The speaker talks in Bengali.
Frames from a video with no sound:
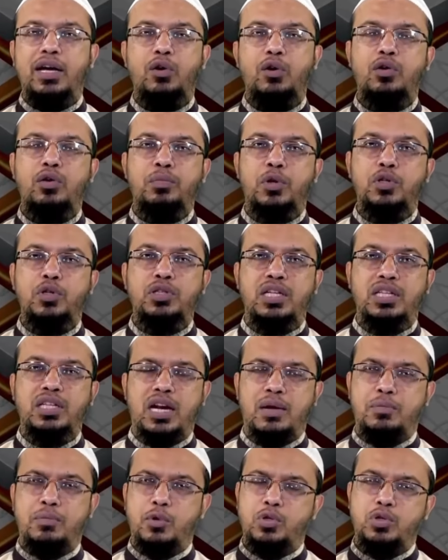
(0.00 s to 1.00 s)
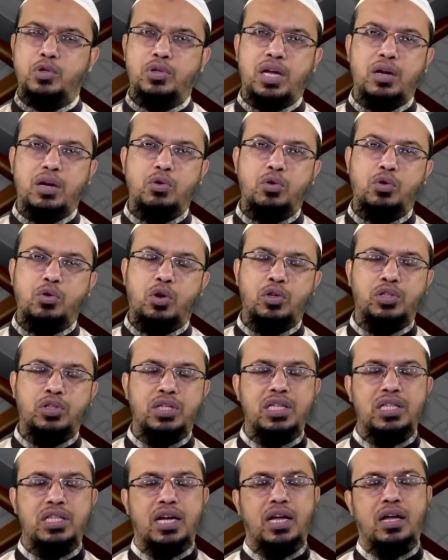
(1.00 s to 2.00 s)
এগুলোর মধ্যে তারা মত্ত থাকুক
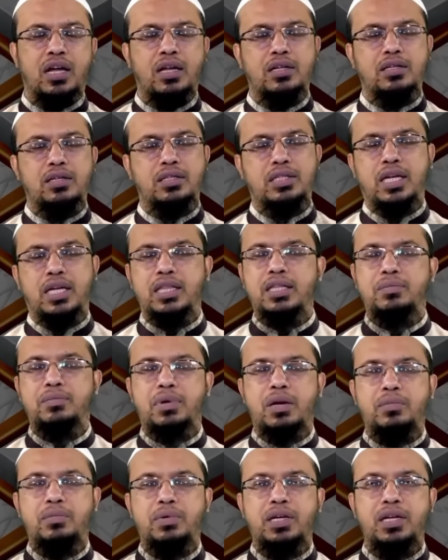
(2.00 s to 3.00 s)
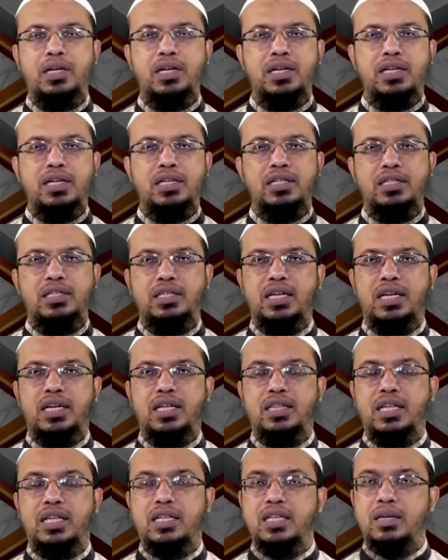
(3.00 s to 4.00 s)
অচিরেই তারা জানতে পারবে যে
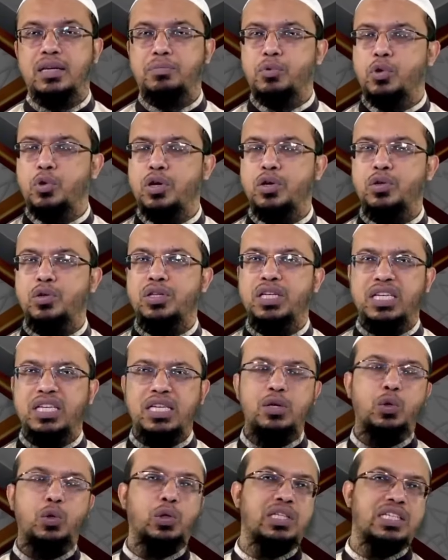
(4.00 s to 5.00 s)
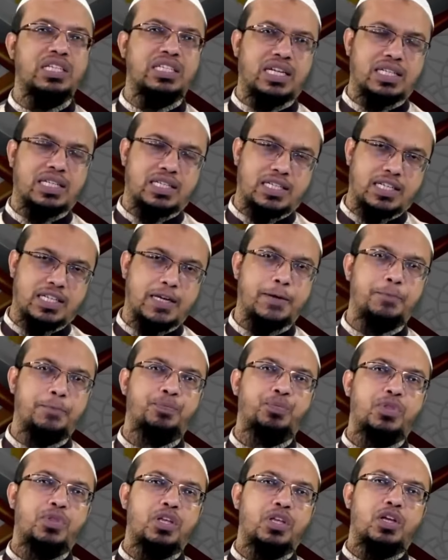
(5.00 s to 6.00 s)
তাদের পরিণতি কি হতে যাচ্ছে
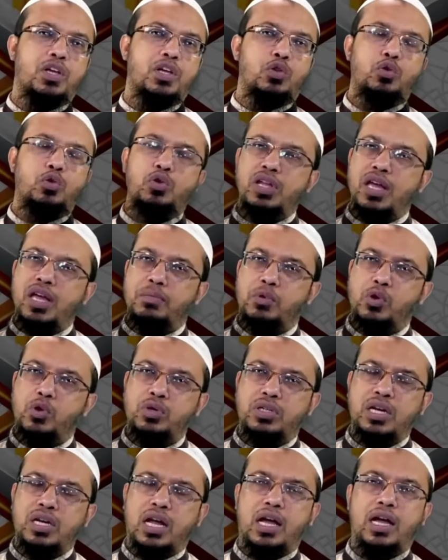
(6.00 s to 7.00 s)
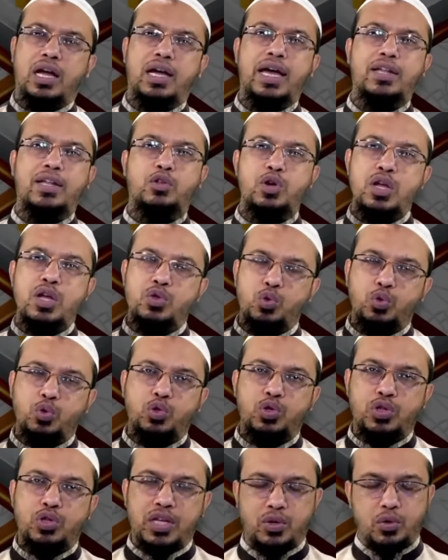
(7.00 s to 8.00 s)
দুনিয়ার ভোগটা এতটাই
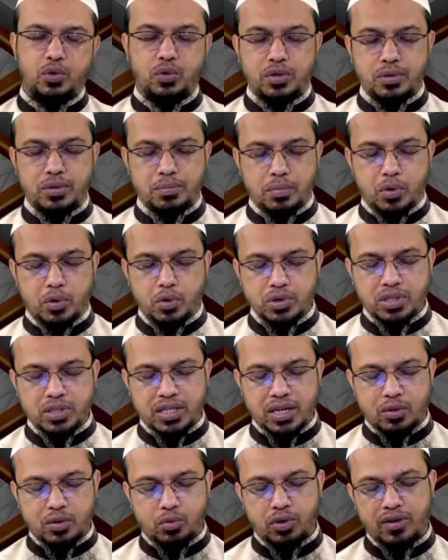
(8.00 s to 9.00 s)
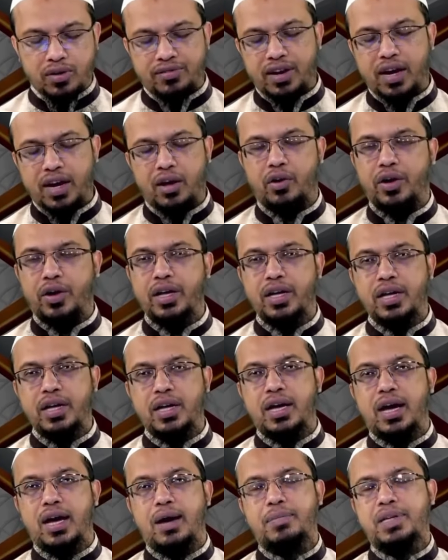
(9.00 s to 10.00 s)
তুচ্ছ দেখুন ভোগ যেটা করে ফেলা হয়
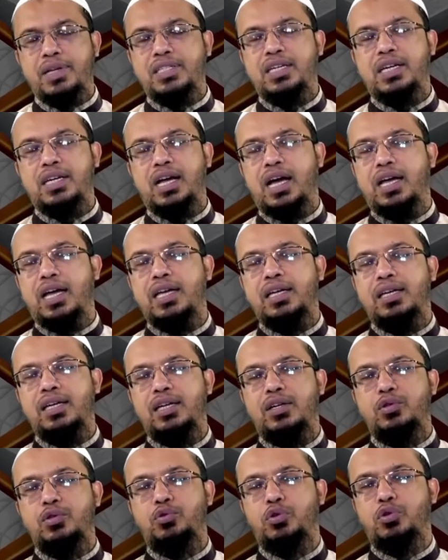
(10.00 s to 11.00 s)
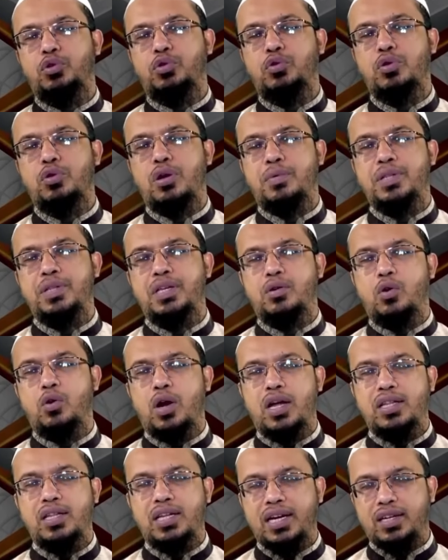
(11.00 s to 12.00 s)
আমরা যে খাই যতক্ষণ আমাদের
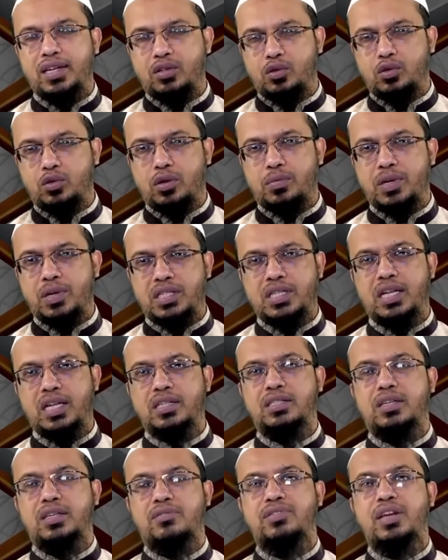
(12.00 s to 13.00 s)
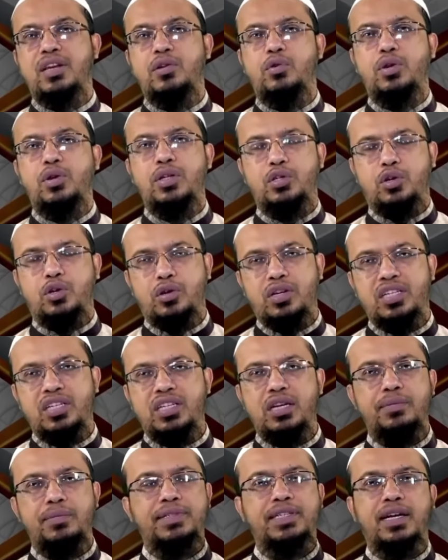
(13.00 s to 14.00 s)
গলায় থাকে তখন আমরা স্বাদটা ফিল করি যখন
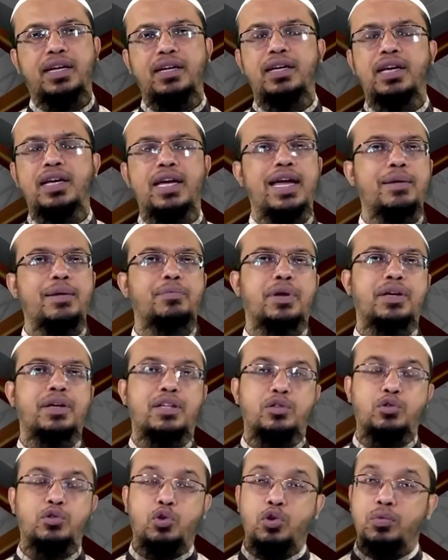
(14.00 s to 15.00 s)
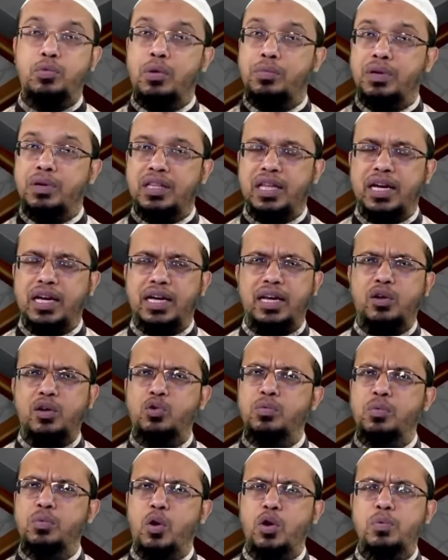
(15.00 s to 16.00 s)
নিচে নেমে যায় এরপর কিন্তু অনুভবটা থাকে না
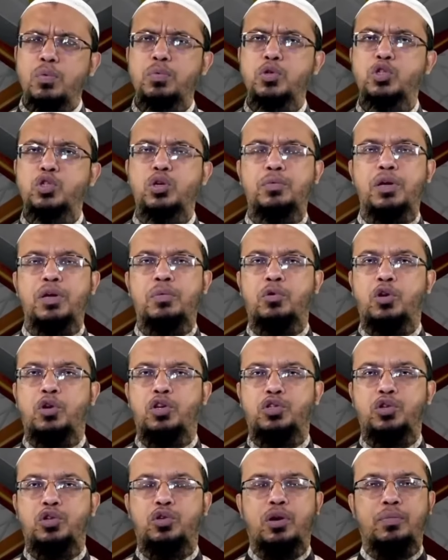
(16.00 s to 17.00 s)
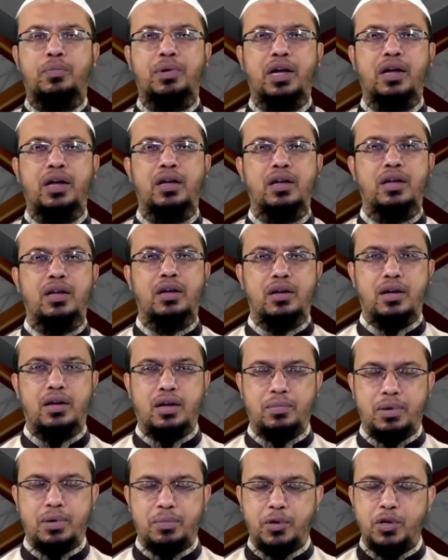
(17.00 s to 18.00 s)
খুব অল্প সময়ের ভোগের জন্য আমরা
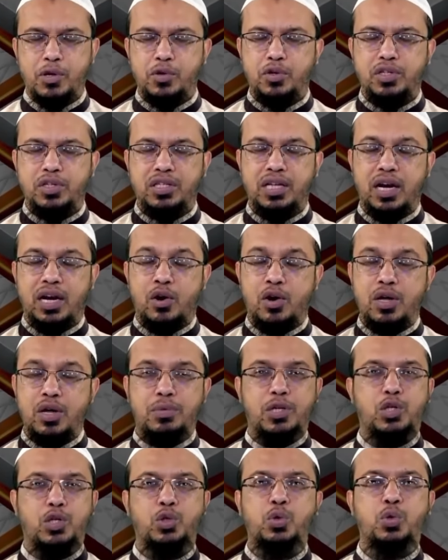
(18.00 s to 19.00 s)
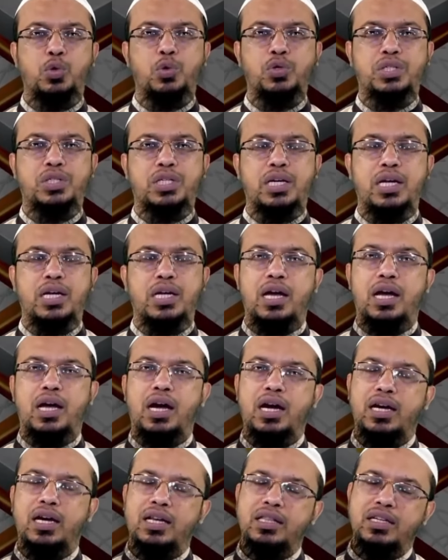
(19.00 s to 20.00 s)
আমরা মনে করি যে তারা অনেক বেশি সুখ করছে
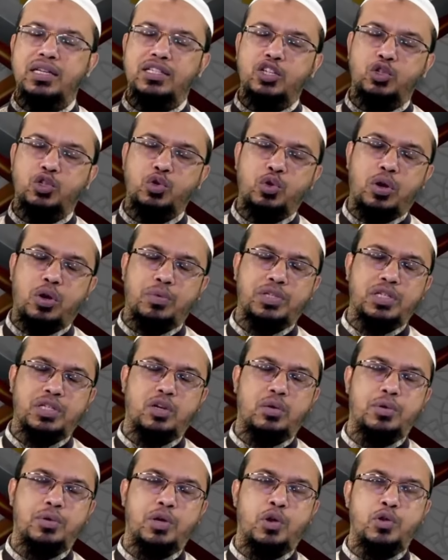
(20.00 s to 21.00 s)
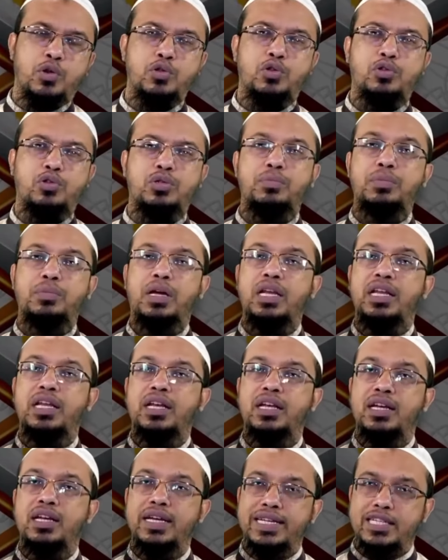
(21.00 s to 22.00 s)
আখারাতের যে সুখ হবে সেটা হবে অনন্ত
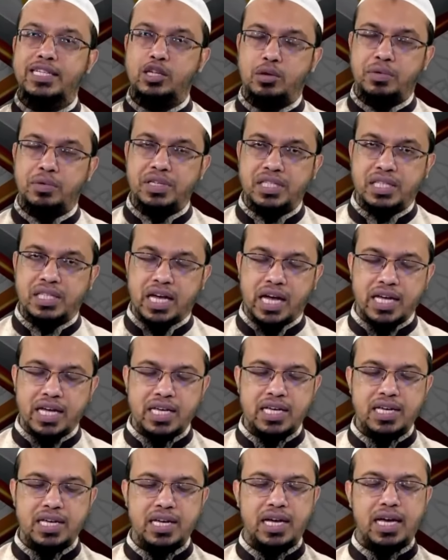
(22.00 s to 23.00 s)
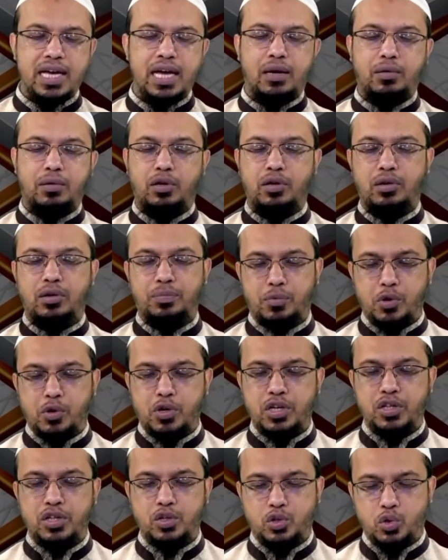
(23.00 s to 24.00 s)
অসীমকালের সেটা হবে স্থায়ী এবং
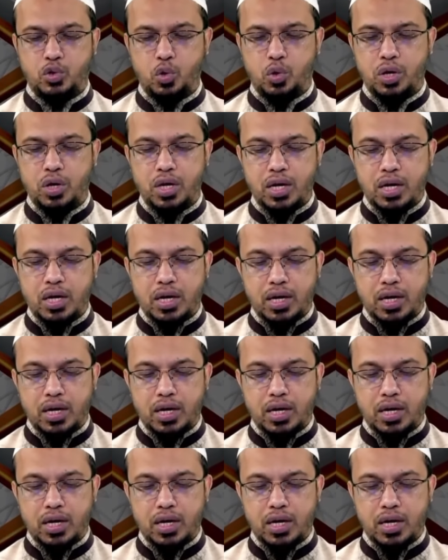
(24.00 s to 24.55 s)
প্রকৃত সুখ